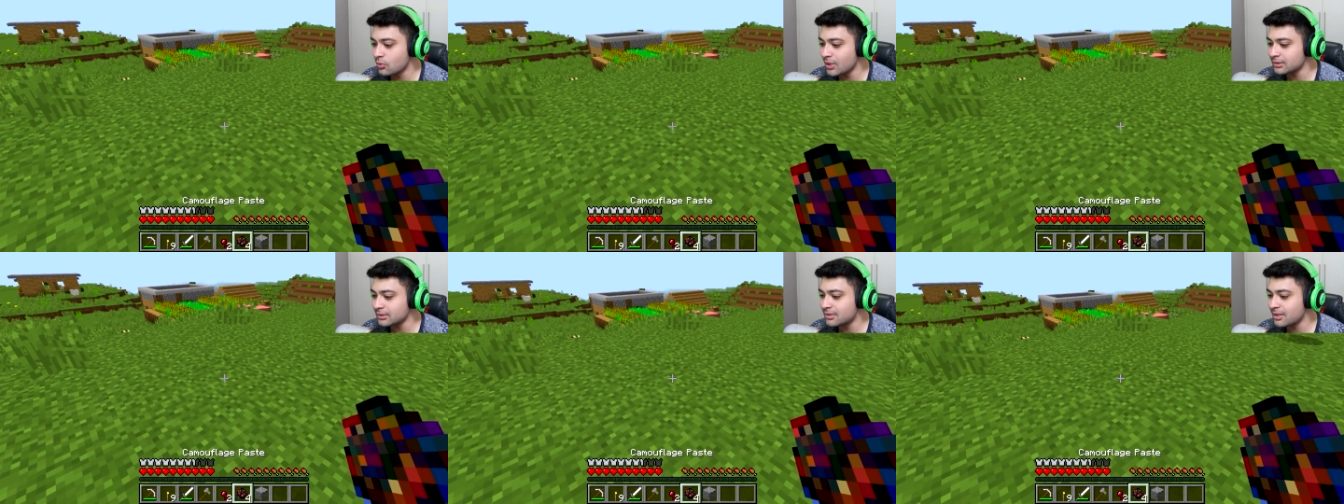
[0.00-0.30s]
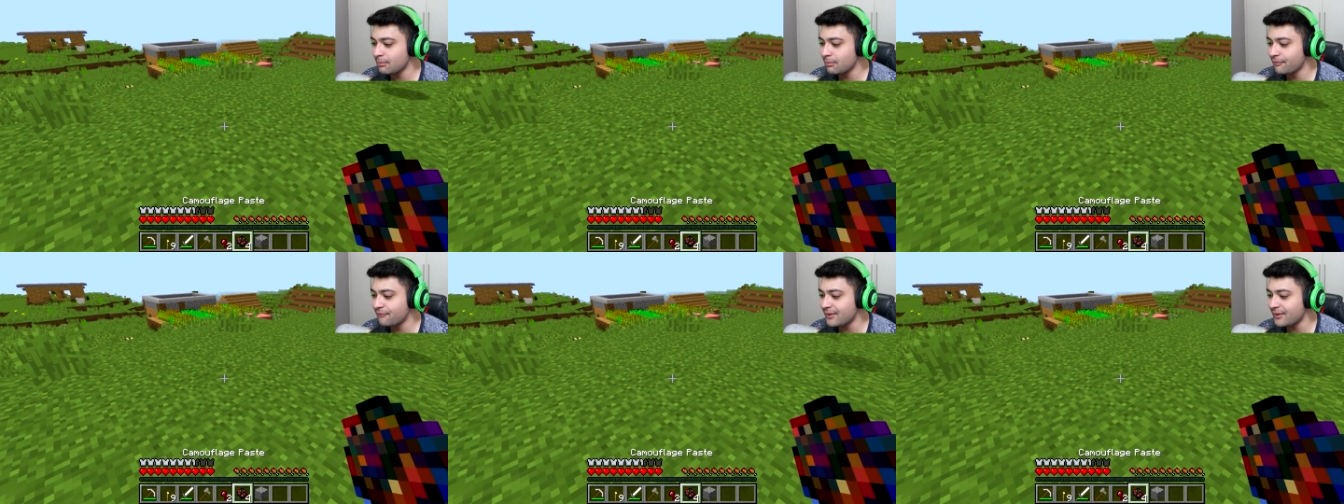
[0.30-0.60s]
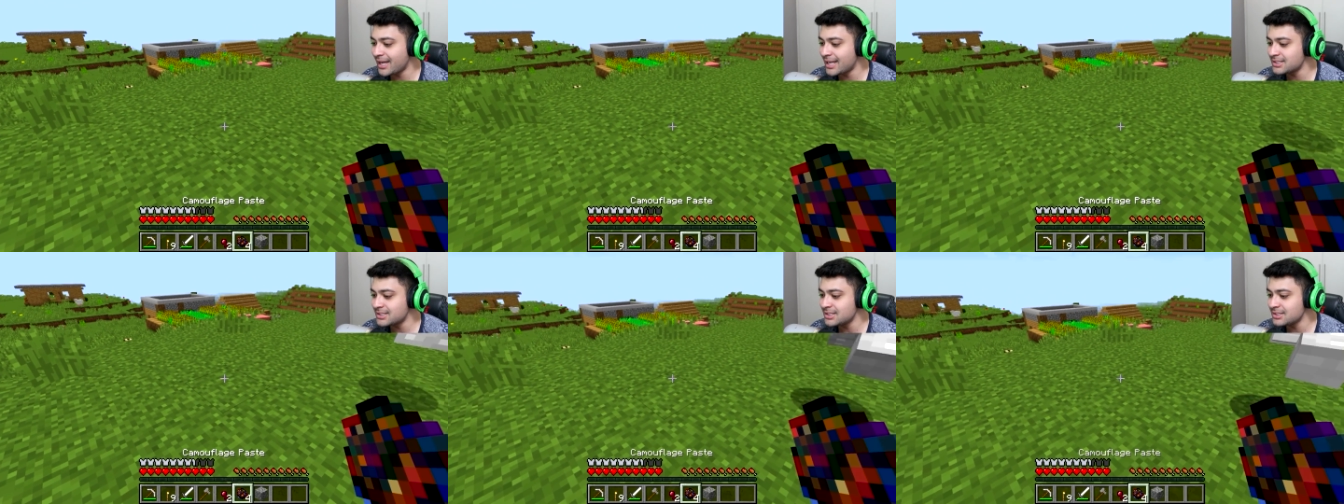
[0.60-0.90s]
quatro
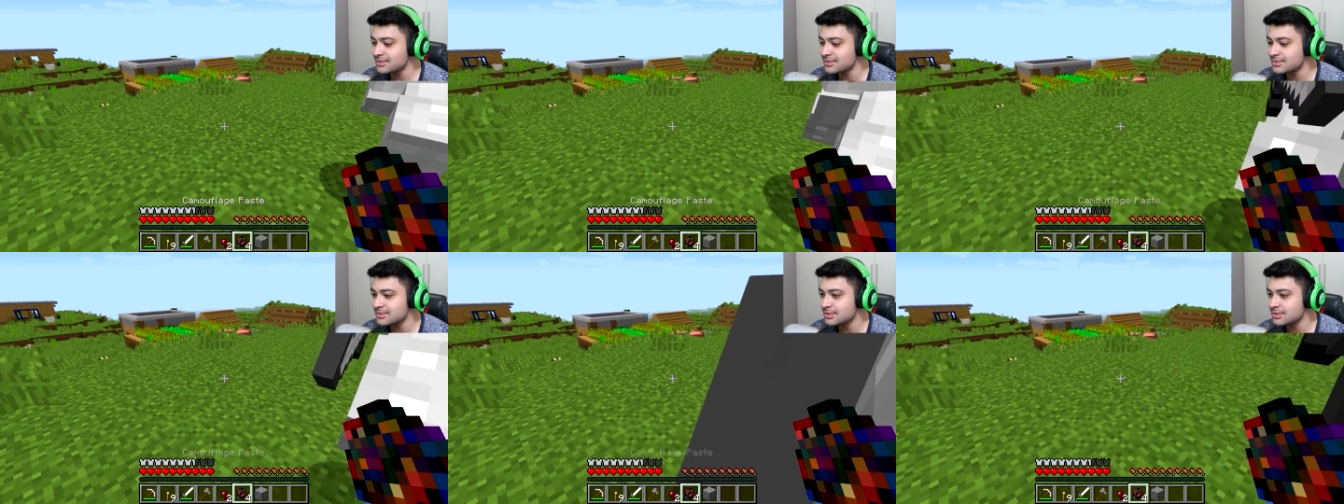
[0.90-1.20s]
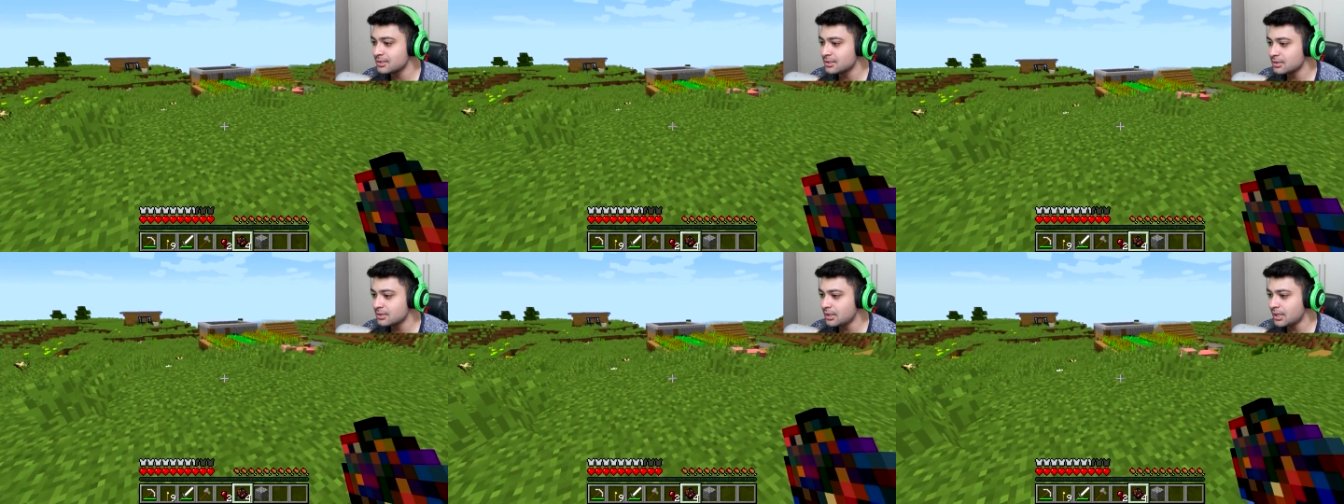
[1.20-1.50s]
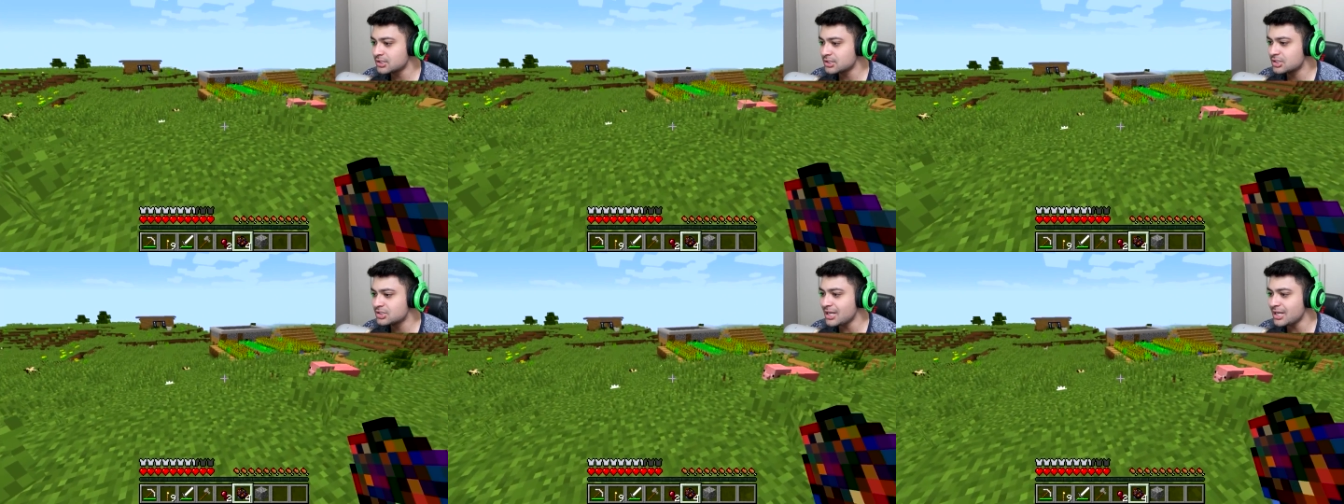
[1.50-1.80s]
camuflagens.
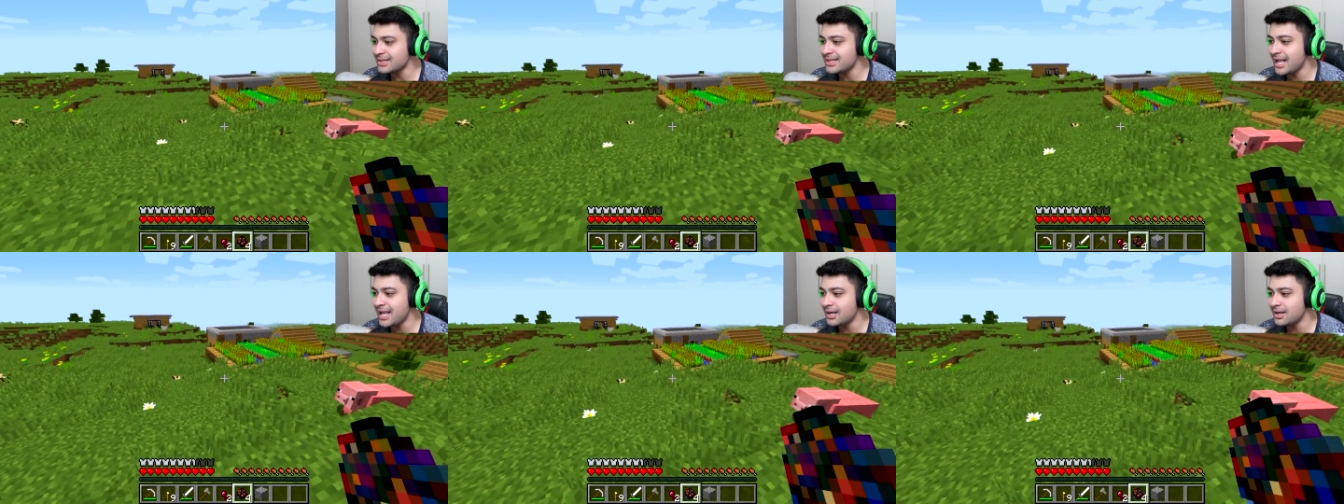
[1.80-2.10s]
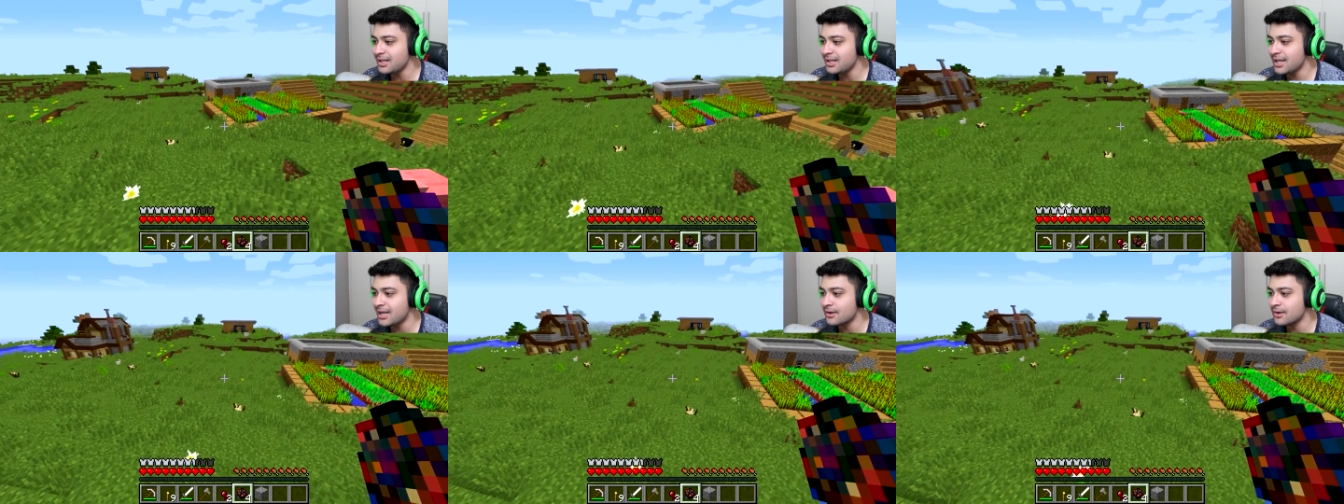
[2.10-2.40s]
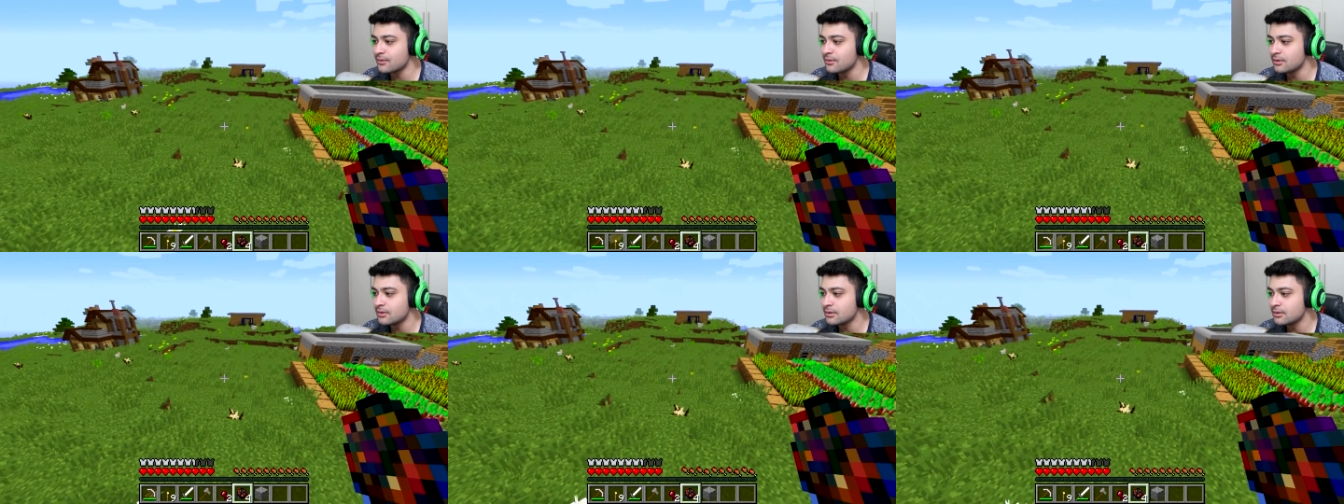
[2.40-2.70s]
Acho que já dá, né,
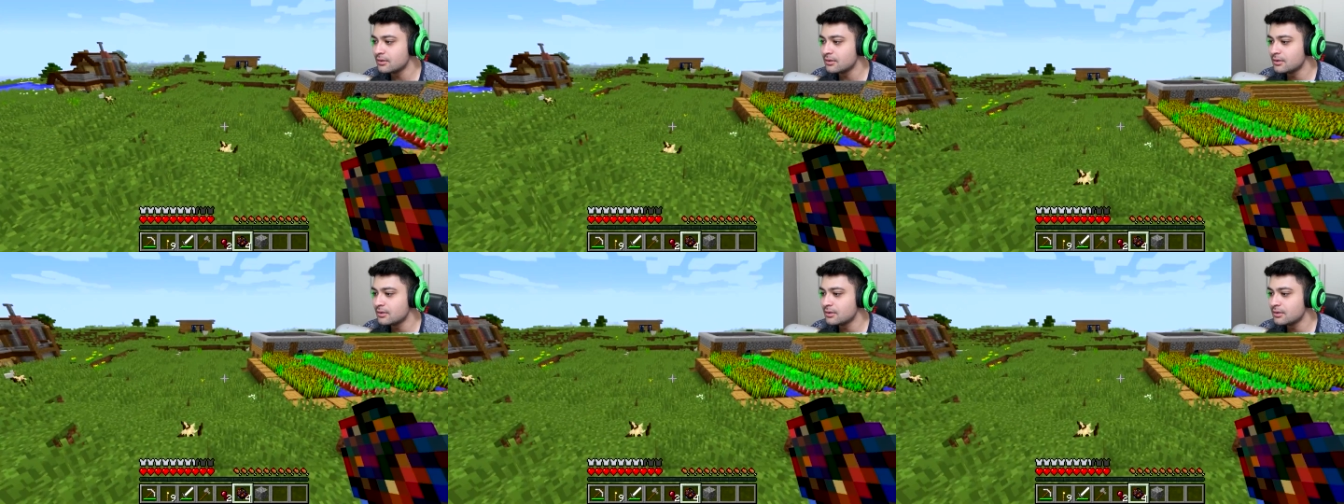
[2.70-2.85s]
Iago?